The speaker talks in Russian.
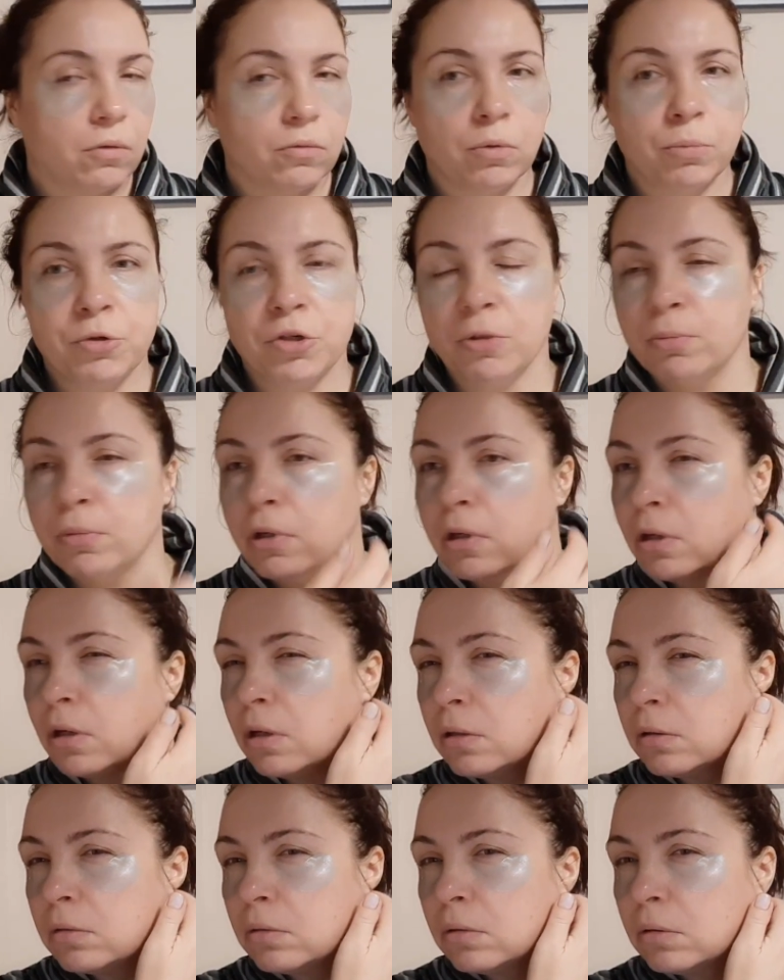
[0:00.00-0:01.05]
В общем,
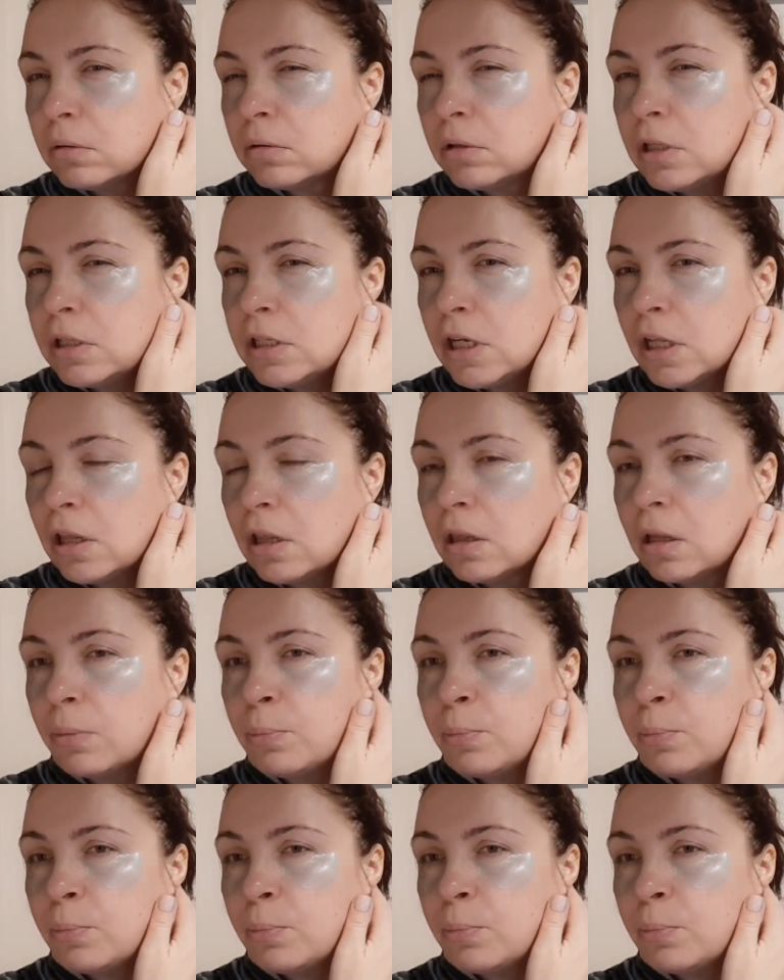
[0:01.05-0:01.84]
э, ты делала